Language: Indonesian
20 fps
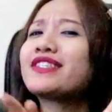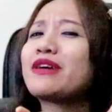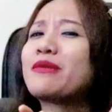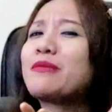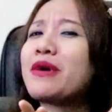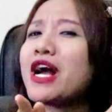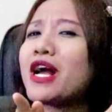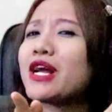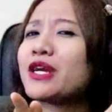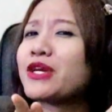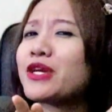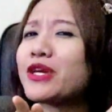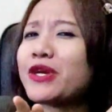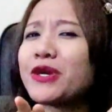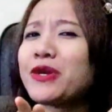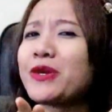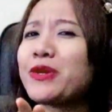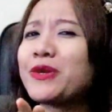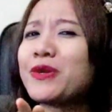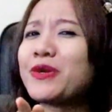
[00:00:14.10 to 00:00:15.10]
sama
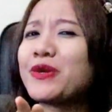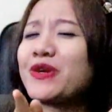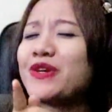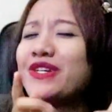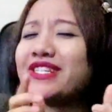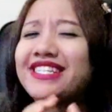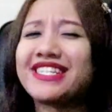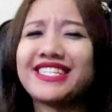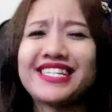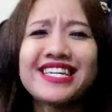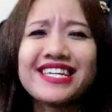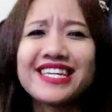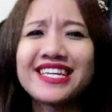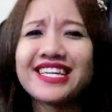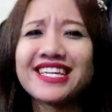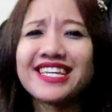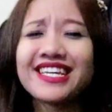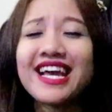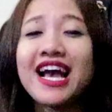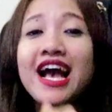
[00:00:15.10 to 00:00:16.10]

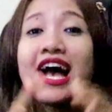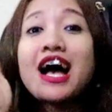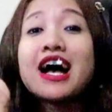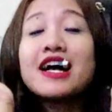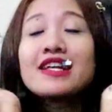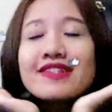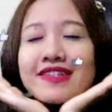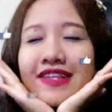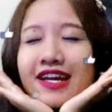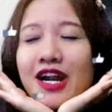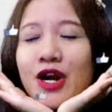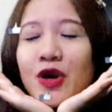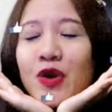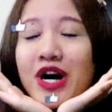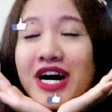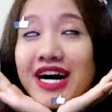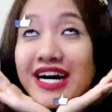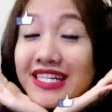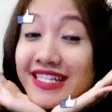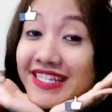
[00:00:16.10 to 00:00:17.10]
Kuji
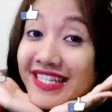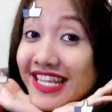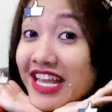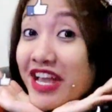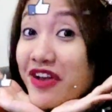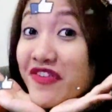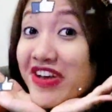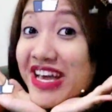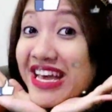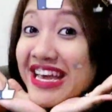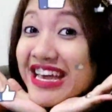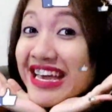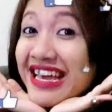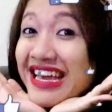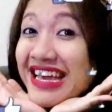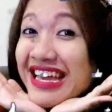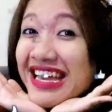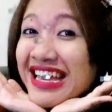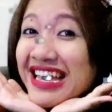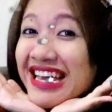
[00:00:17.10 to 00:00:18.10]
Sarwan
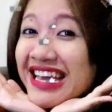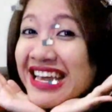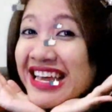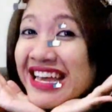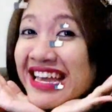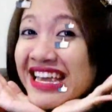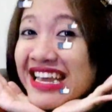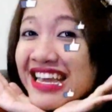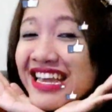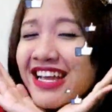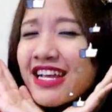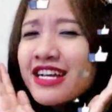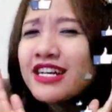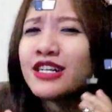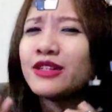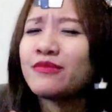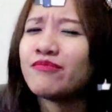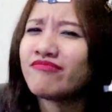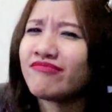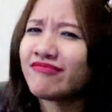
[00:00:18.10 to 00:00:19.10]
Theory
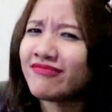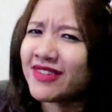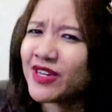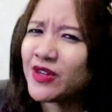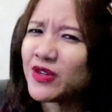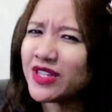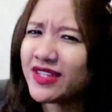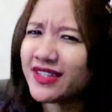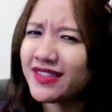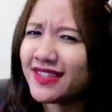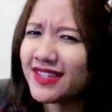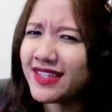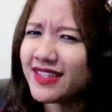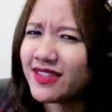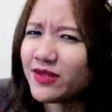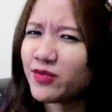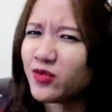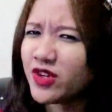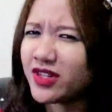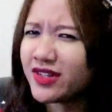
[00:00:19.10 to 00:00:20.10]
Maunya sih
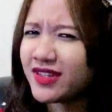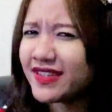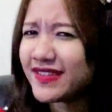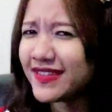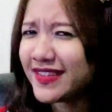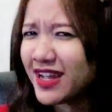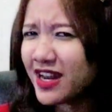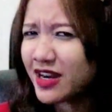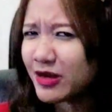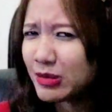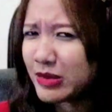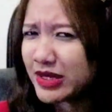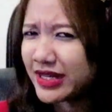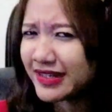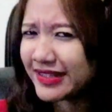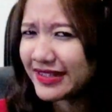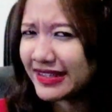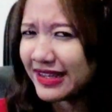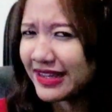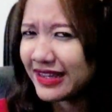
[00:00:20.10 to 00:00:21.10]
ketemuan di
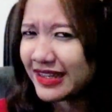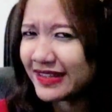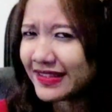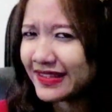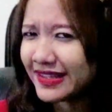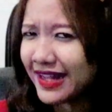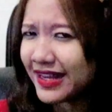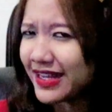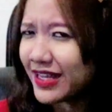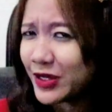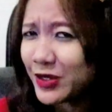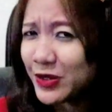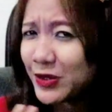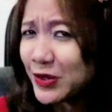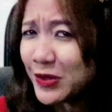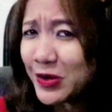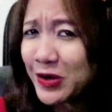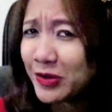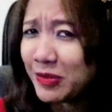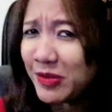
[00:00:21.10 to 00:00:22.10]
Starbucks ya Sekalian
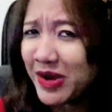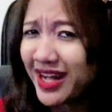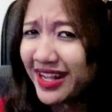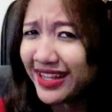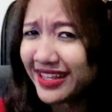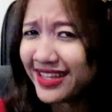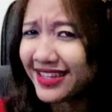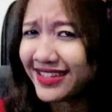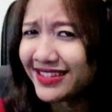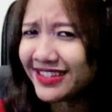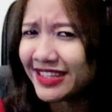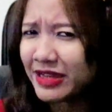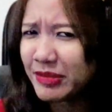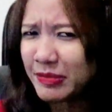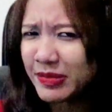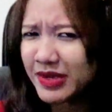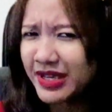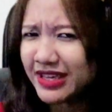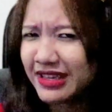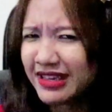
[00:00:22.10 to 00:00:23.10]
new normalan
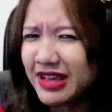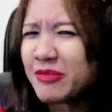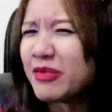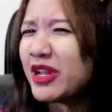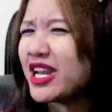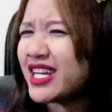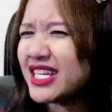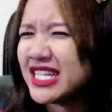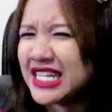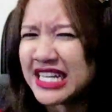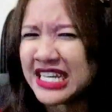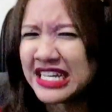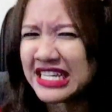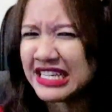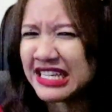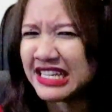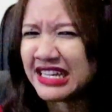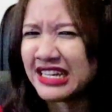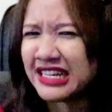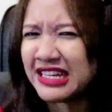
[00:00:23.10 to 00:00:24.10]
Tapi apa
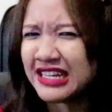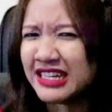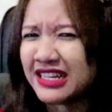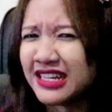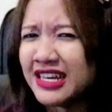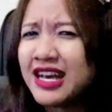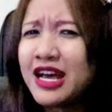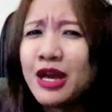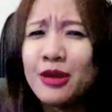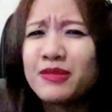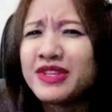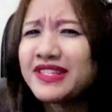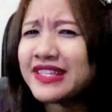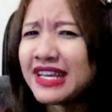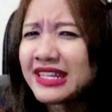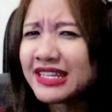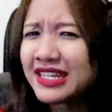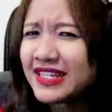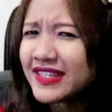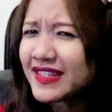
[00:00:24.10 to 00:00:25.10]
daya
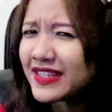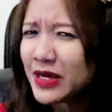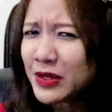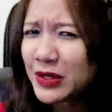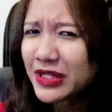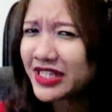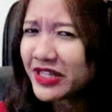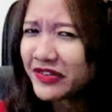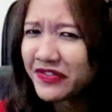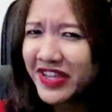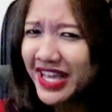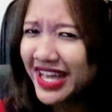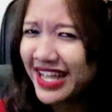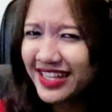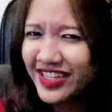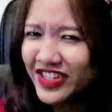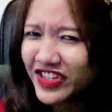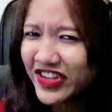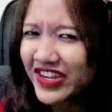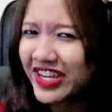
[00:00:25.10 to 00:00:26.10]
Misalnya di Sarwan TV
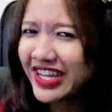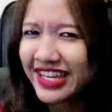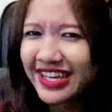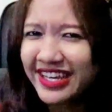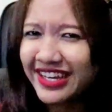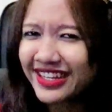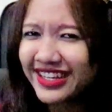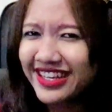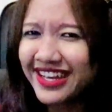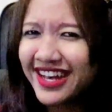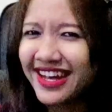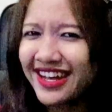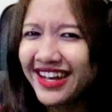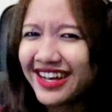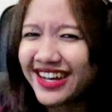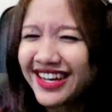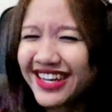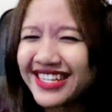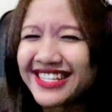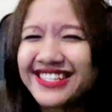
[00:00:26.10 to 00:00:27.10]
aja ya
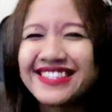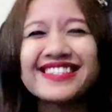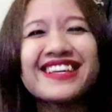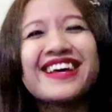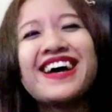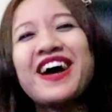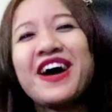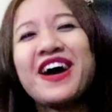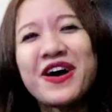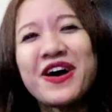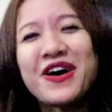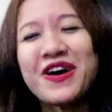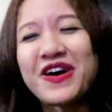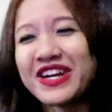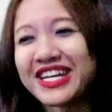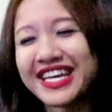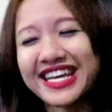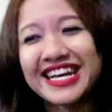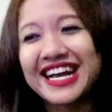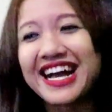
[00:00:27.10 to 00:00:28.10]
guys Oke
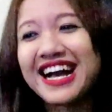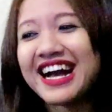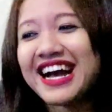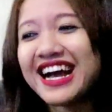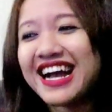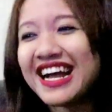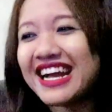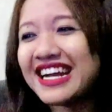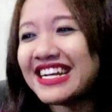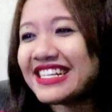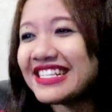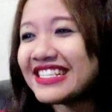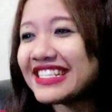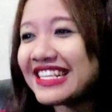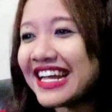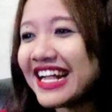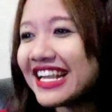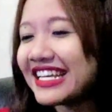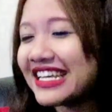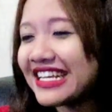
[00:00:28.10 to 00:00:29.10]
okay guys
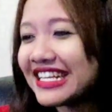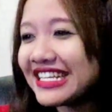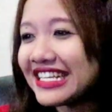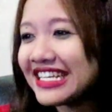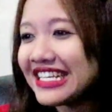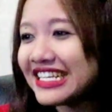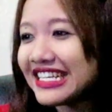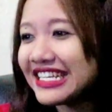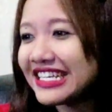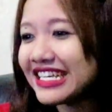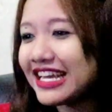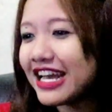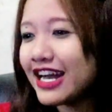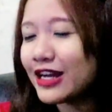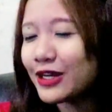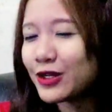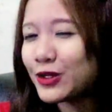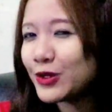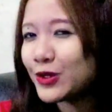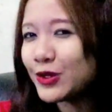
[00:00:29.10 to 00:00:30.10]
Kali ini
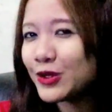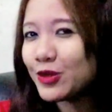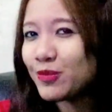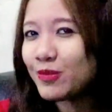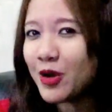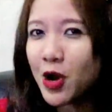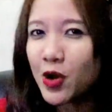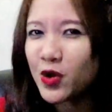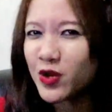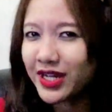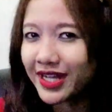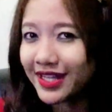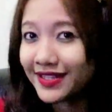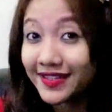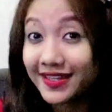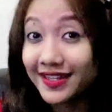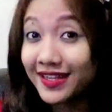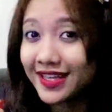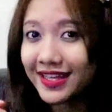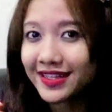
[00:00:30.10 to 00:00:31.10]
aku mau
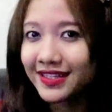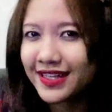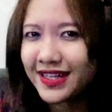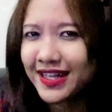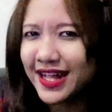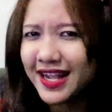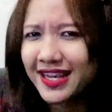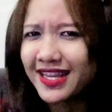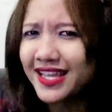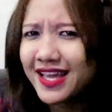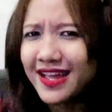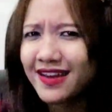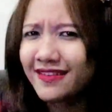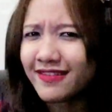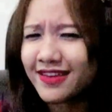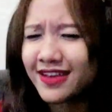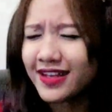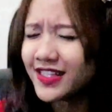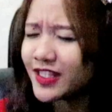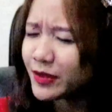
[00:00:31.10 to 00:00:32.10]
kasih lihat ke
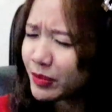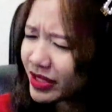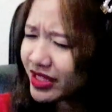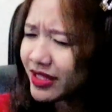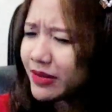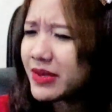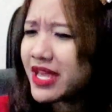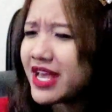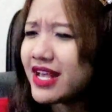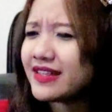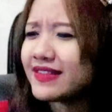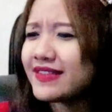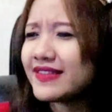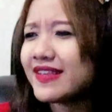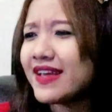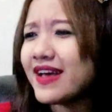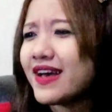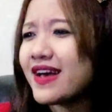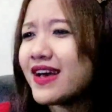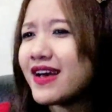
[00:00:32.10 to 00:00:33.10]
kalian ya Seperti
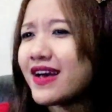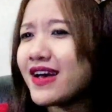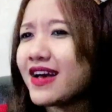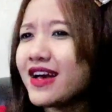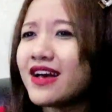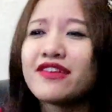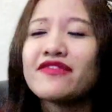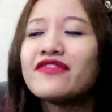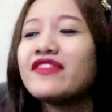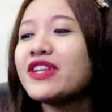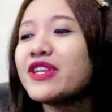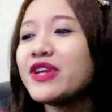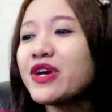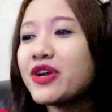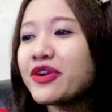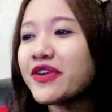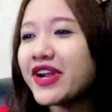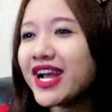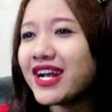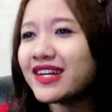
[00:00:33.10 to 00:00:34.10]
biasa
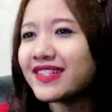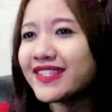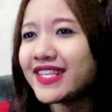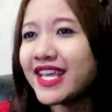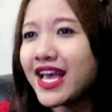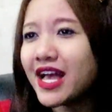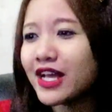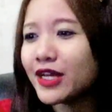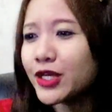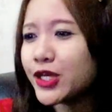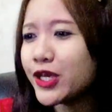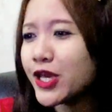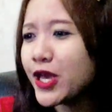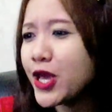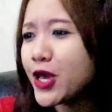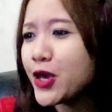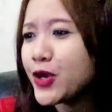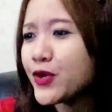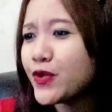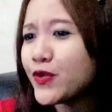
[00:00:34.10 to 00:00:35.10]
Video reaksi
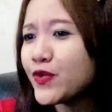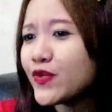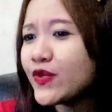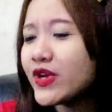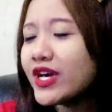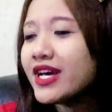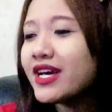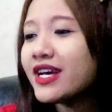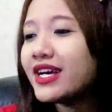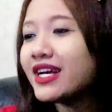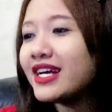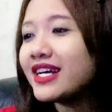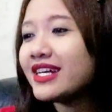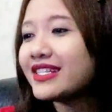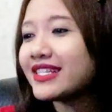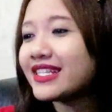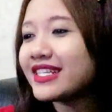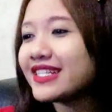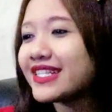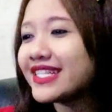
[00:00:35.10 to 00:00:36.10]
aku
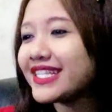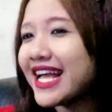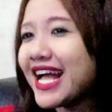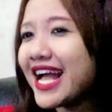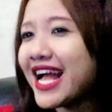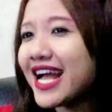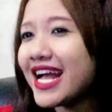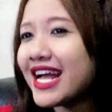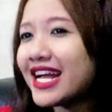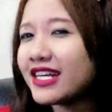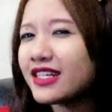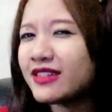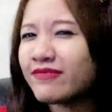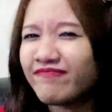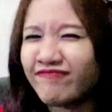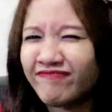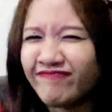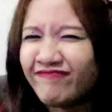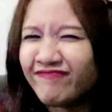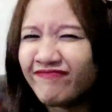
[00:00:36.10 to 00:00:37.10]
Tentang
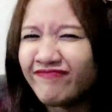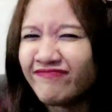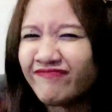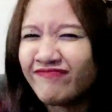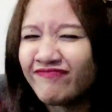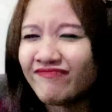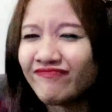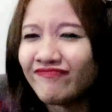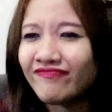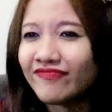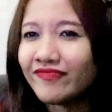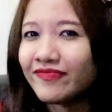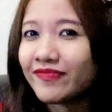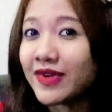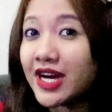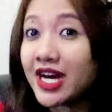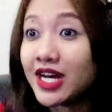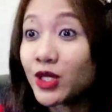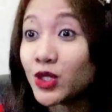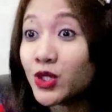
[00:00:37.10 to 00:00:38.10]
hmm,
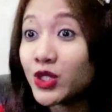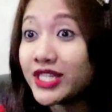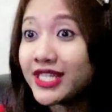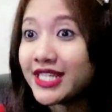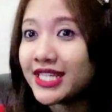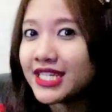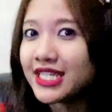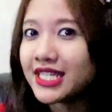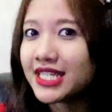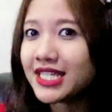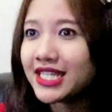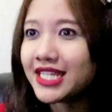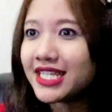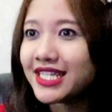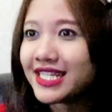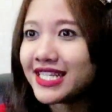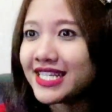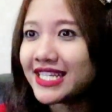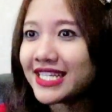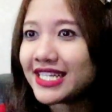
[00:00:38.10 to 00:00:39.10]
Baru di
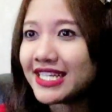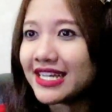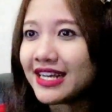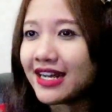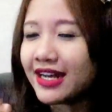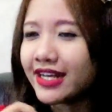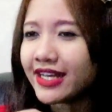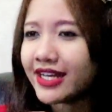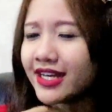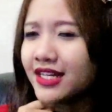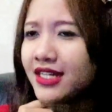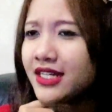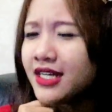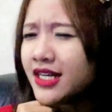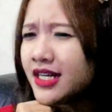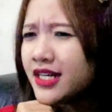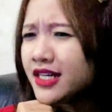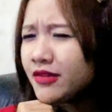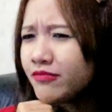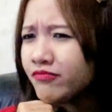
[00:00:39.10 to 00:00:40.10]
India ya
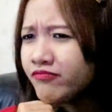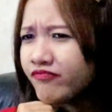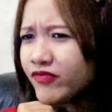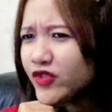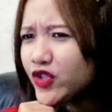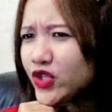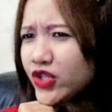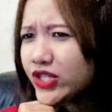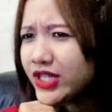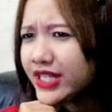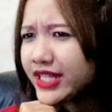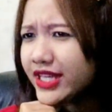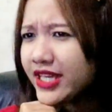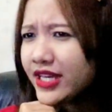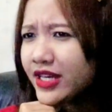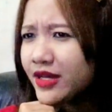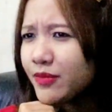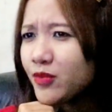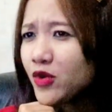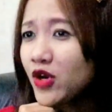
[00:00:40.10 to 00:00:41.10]
hmm,
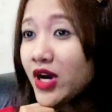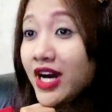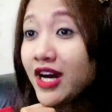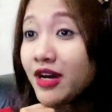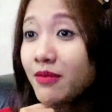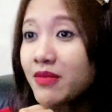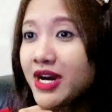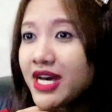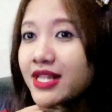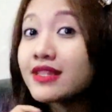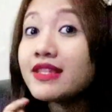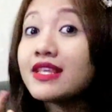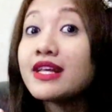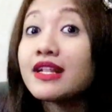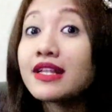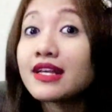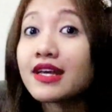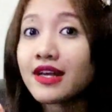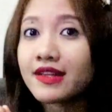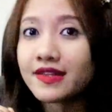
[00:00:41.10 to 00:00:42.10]
judulnya Muhabbat
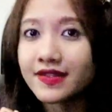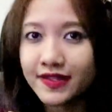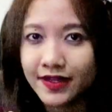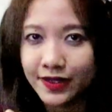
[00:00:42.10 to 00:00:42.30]
Dilka